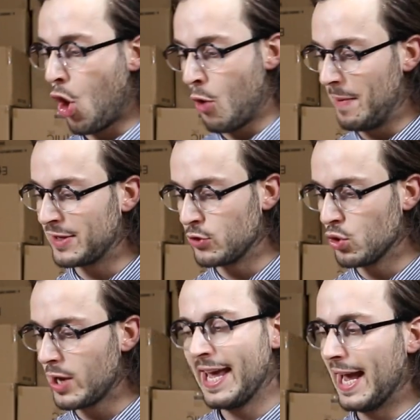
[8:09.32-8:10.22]
en
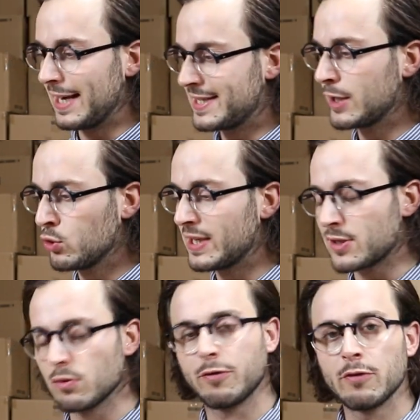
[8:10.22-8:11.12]
manual et a exécuté
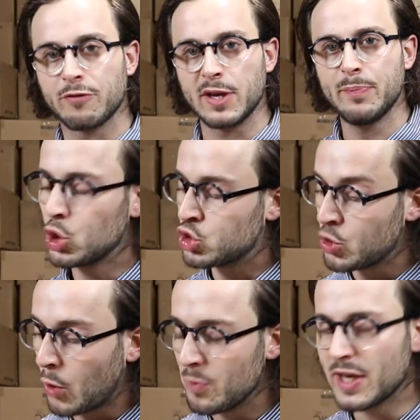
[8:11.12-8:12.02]
son front flip du
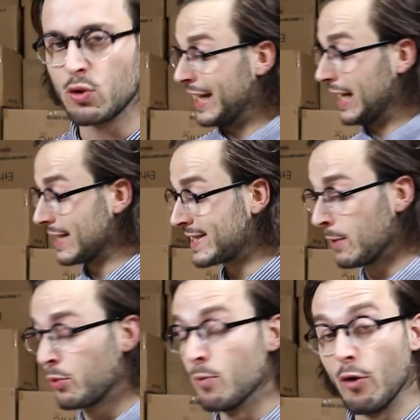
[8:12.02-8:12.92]
premier coup. Il a
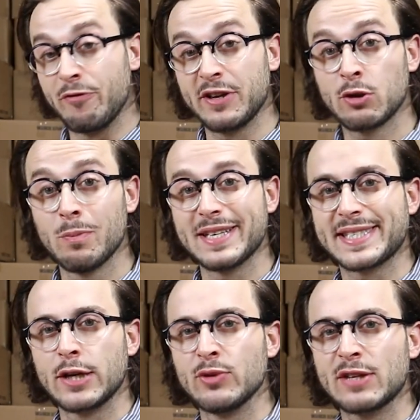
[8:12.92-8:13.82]
simplement fait tomber
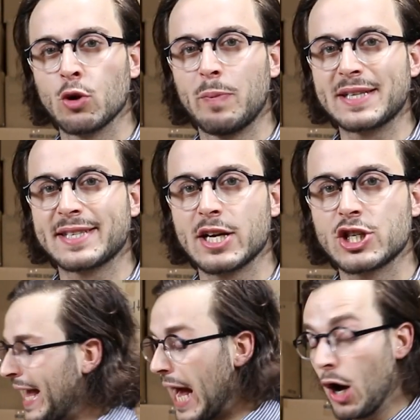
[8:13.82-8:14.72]
ses lunettes au passage
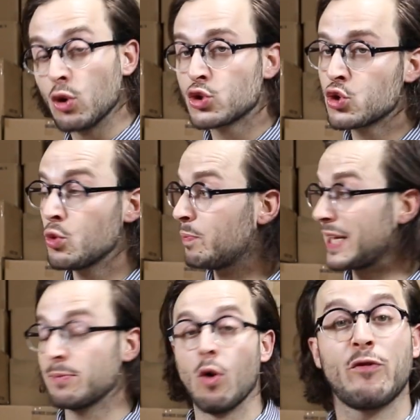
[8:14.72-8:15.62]
et a rendu
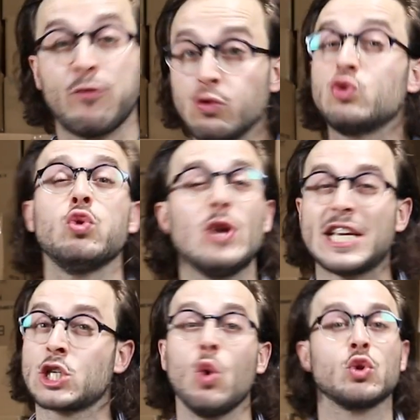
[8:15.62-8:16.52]
complètement fou tous les
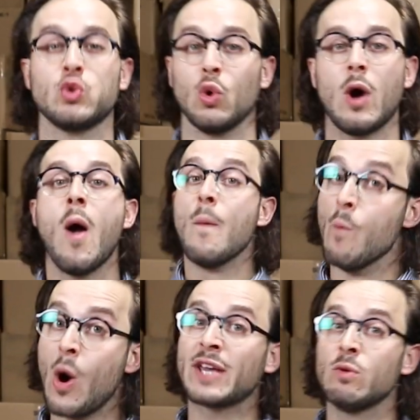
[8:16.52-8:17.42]
gens autour, moi y